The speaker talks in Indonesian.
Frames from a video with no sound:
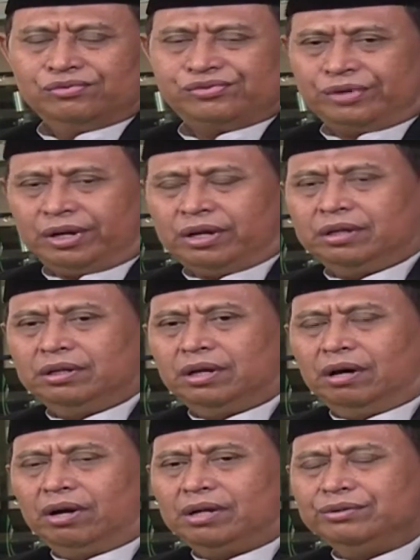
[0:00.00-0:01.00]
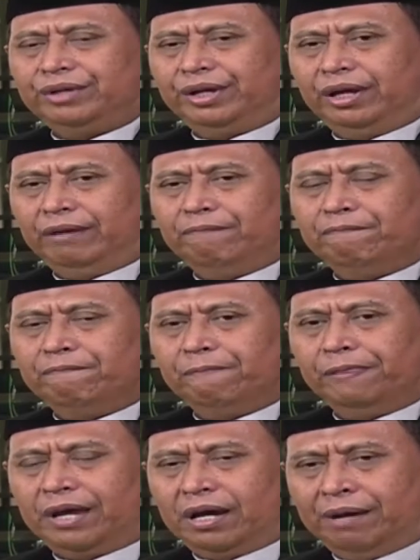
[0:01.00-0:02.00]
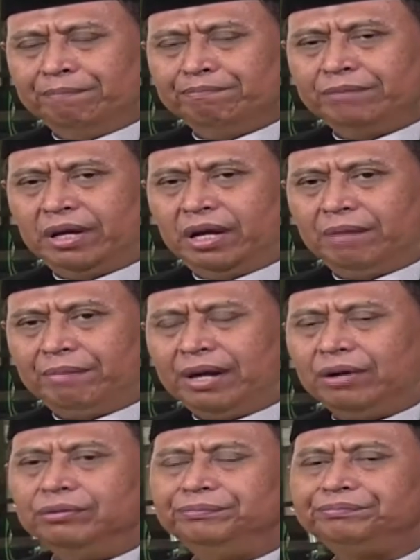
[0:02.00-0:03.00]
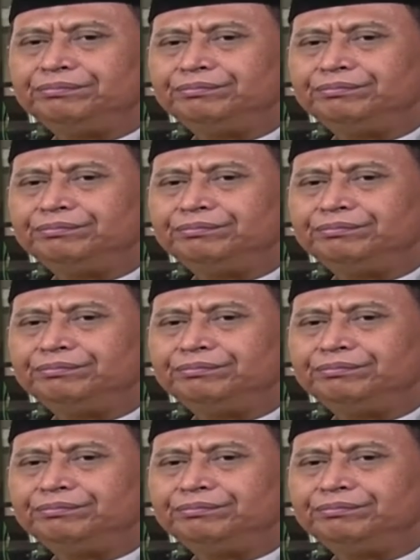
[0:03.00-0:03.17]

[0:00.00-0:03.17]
sadaqallahul azim amma ba'du